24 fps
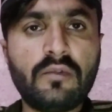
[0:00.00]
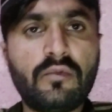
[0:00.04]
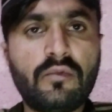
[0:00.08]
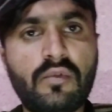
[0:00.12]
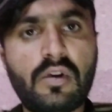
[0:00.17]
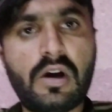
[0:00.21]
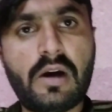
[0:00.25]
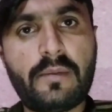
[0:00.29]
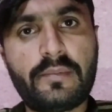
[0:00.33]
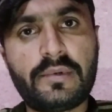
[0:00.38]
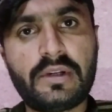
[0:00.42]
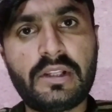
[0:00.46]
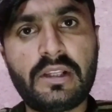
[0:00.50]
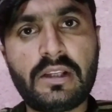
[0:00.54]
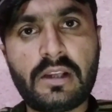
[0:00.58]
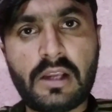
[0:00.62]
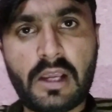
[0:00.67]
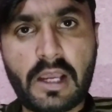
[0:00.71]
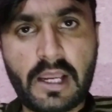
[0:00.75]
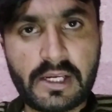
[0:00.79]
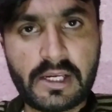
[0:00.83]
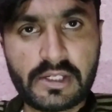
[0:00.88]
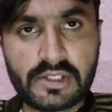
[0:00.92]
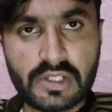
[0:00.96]
वो आपने
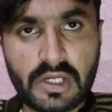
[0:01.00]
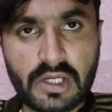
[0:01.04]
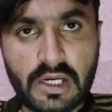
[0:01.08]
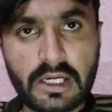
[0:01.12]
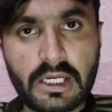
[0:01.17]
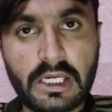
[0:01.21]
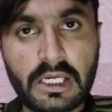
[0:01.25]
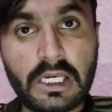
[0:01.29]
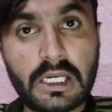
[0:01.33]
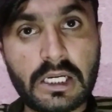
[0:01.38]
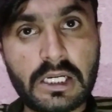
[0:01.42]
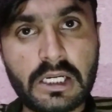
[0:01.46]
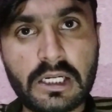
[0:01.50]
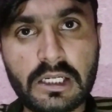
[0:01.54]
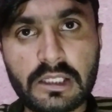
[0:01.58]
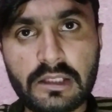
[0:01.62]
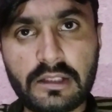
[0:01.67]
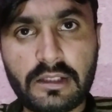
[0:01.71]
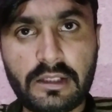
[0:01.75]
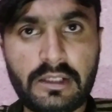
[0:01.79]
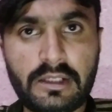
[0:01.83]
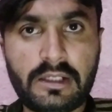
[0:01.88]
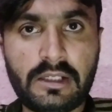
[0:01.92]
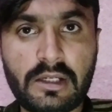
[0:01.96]
हैश टैग लगा
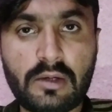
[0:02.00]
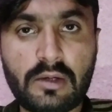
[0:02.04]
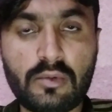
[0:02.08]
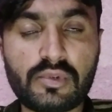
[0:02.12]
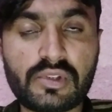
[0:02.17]
देने हैं